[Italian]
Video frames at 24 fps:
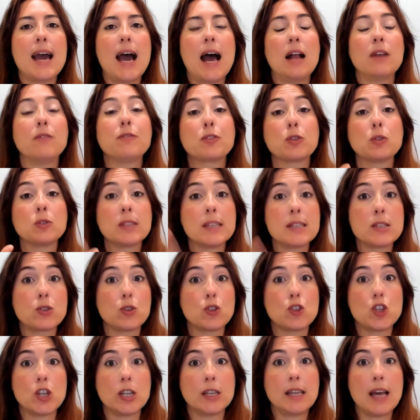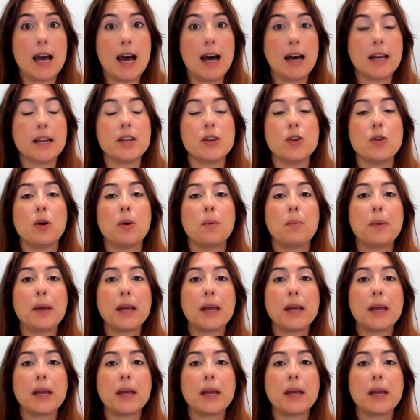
al fronte societario,